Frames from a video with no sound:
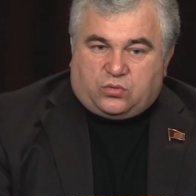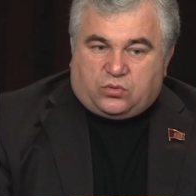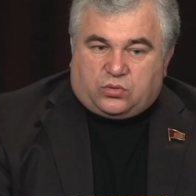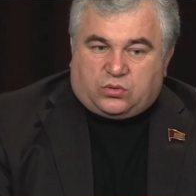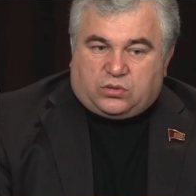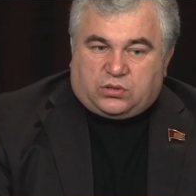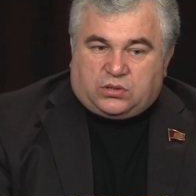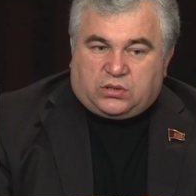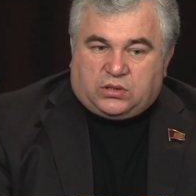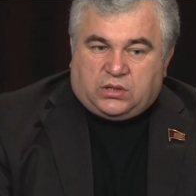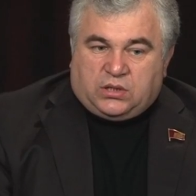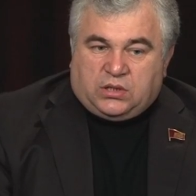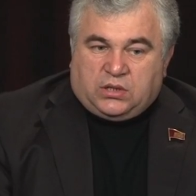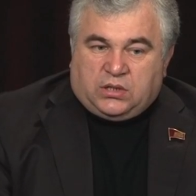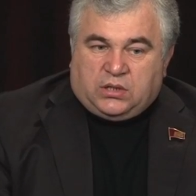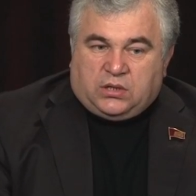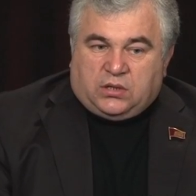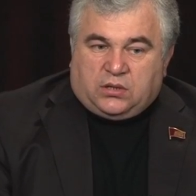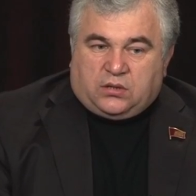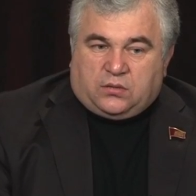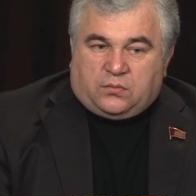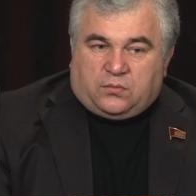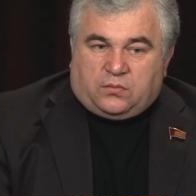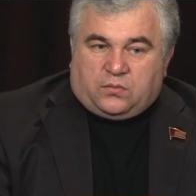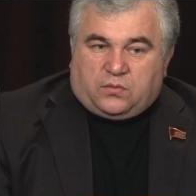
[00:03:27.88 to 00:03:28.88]
годы
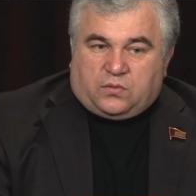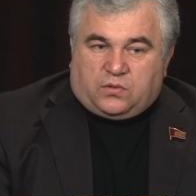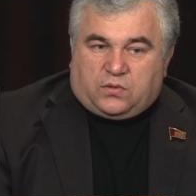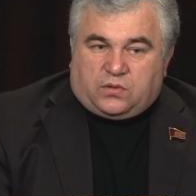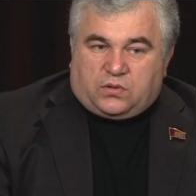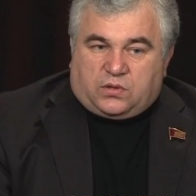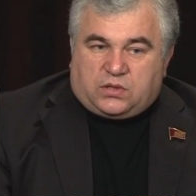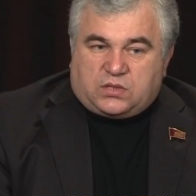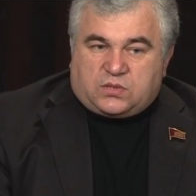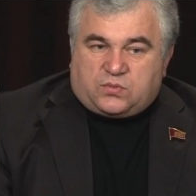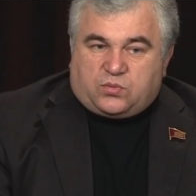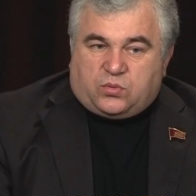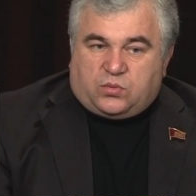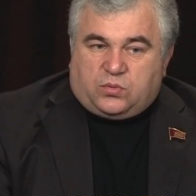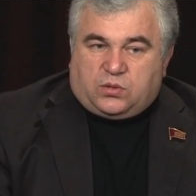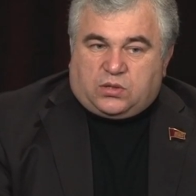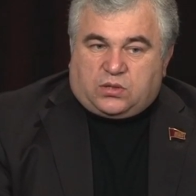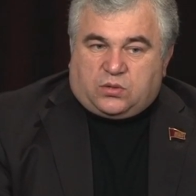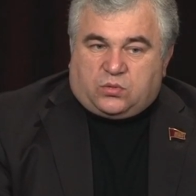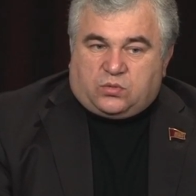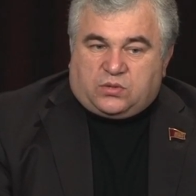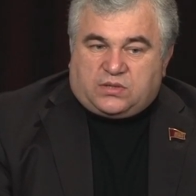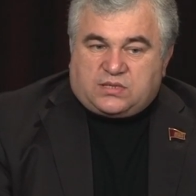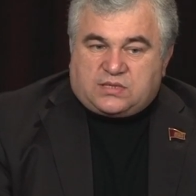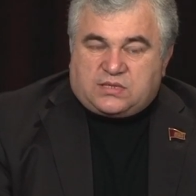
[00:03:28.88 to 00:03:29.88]

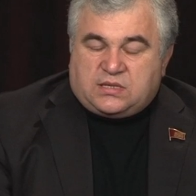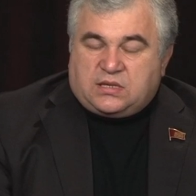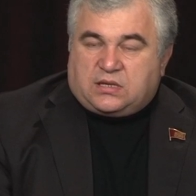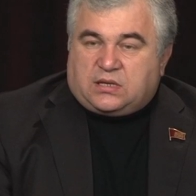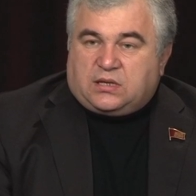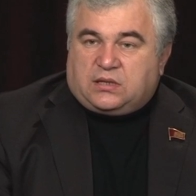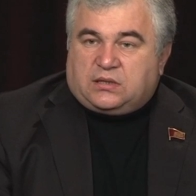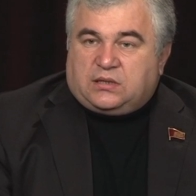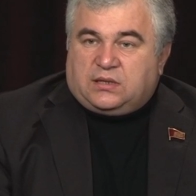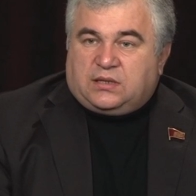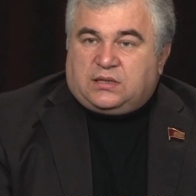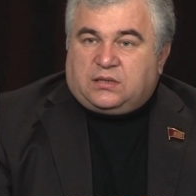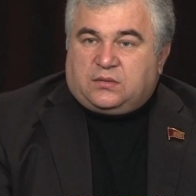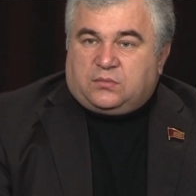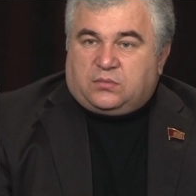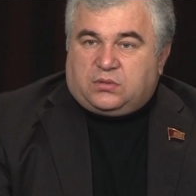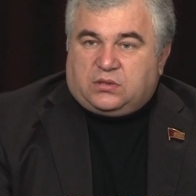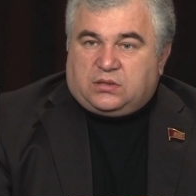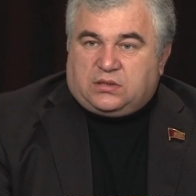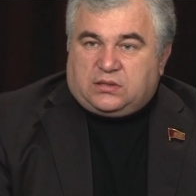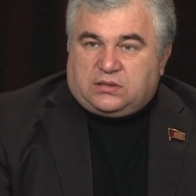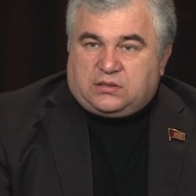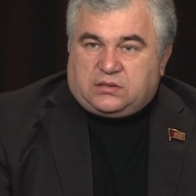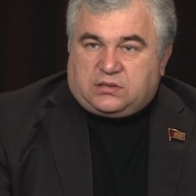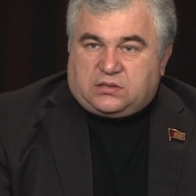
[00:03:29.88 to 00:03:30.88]
республика у нас никогда не
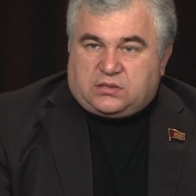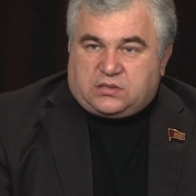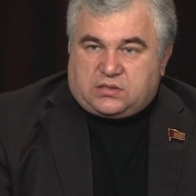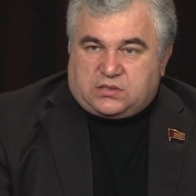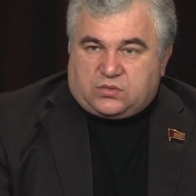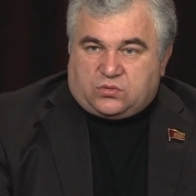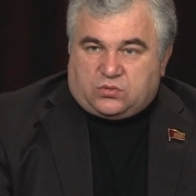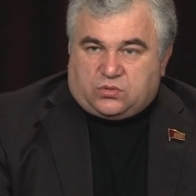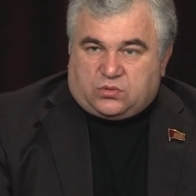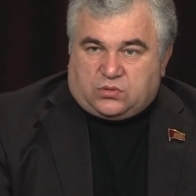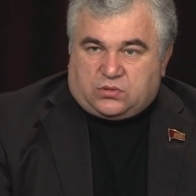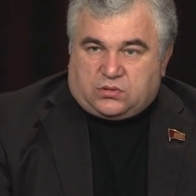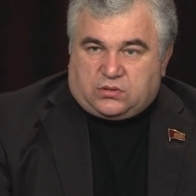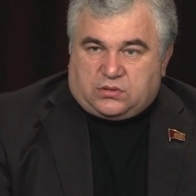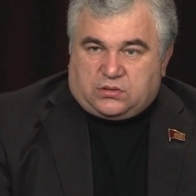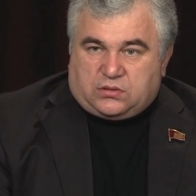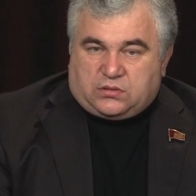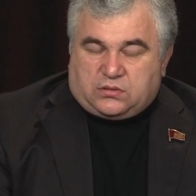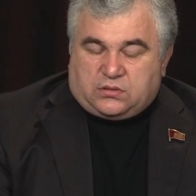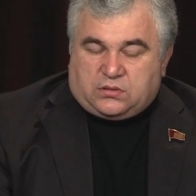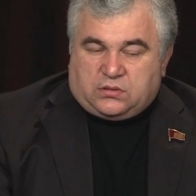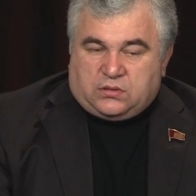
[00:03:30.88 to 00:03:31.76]
была дотационной.